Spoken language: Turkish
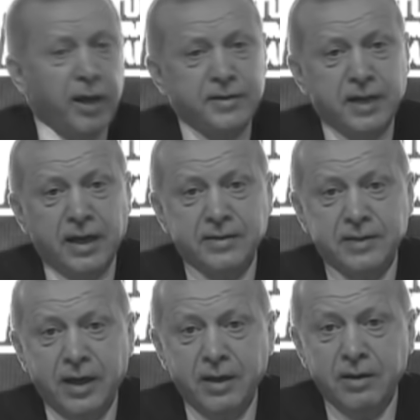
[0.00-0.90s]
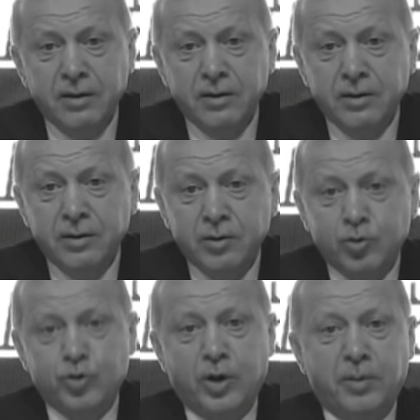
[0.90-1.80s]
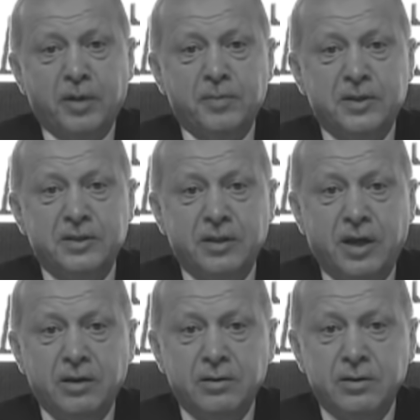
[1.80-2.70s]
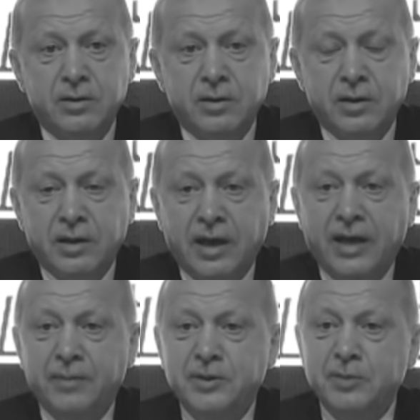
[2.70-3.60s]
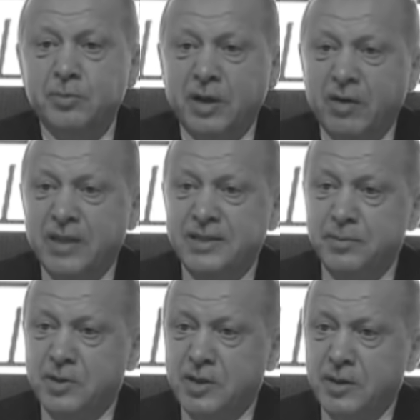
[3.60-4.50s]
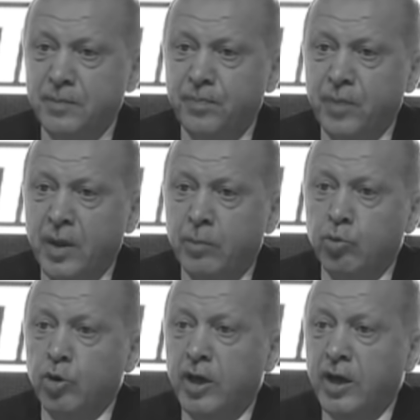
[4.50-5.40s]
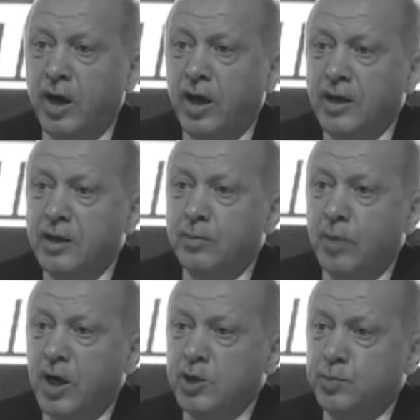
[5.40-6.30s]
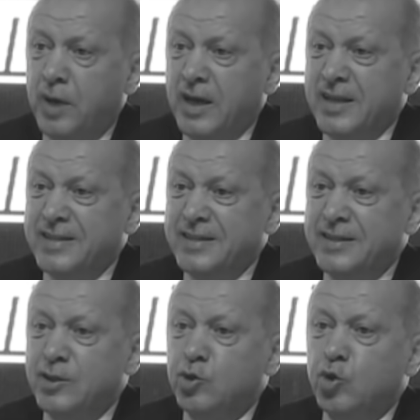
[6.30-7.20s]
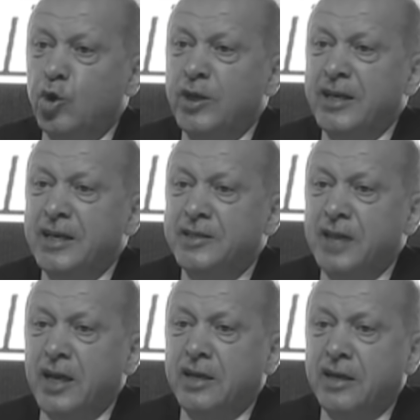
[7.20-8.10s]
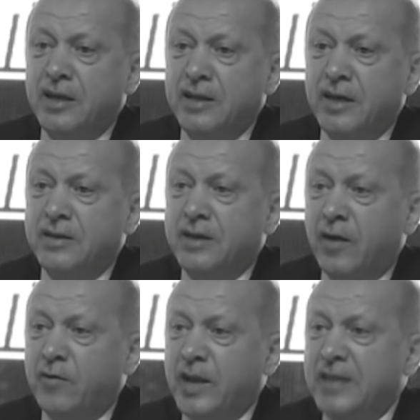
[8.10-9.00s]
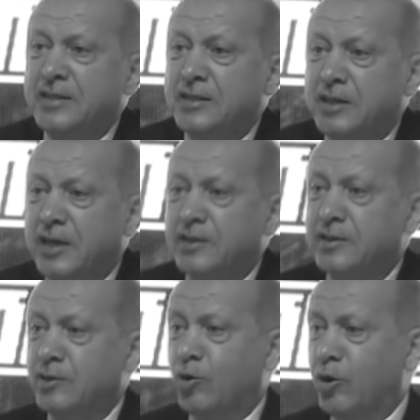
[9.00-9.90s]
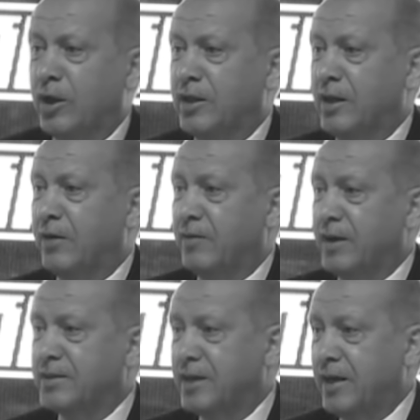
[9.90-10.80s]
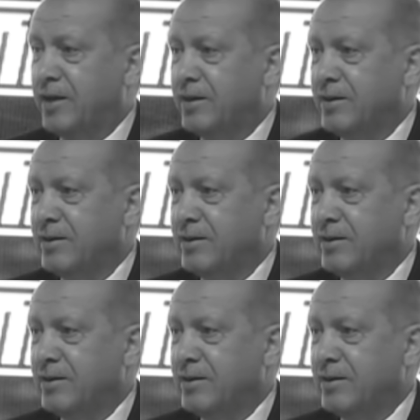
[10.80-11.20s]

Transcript: Hatta hatta kusura bakmasınlar yani bizim devletimizin bunlara aylık maaş bağladığını söyleyecek kadar gaflet içerisinde olanlar varsa